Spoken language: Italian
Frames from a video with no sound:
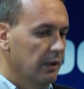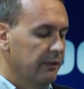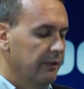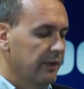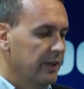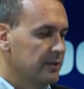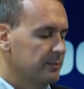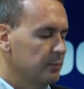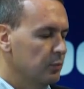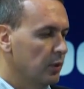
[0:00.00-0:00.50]

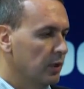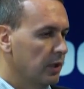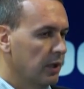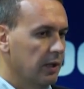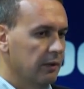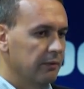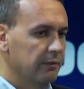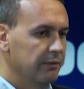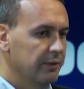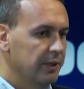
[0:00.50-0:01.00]

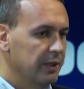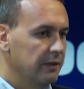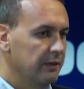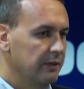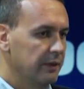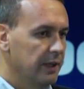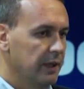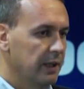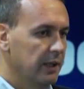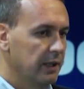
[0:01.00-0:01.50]
Facebook
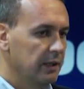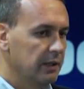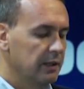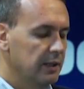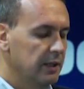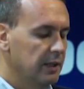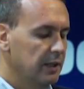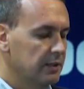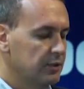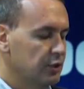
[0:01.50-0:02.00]
vive
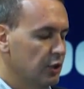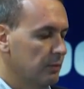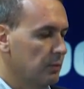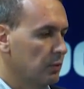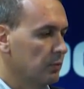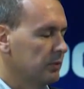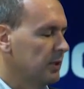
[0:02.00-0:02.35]
di, diciamo,